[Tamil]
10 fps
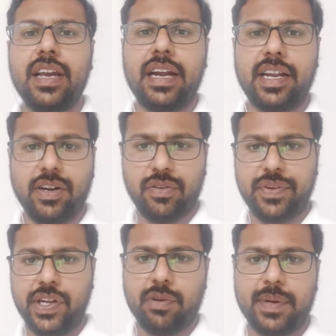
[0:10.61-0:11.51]
அண்ட் என்னோடய
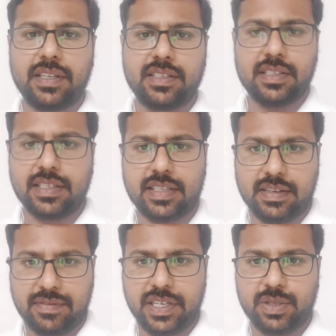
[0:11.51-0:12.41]
வீடியோ பார்த்துட்டு சில
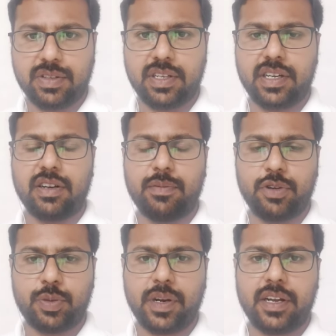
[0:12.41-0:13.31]
ஃப்ரெண்ட்ஸ் வந்து எனக்கு
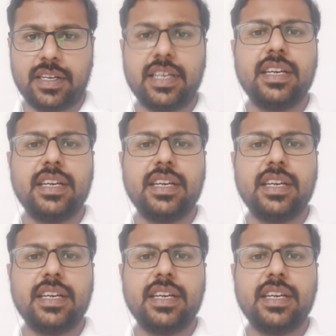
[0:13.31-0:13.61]
அப்ரோச் பண்ணாங்க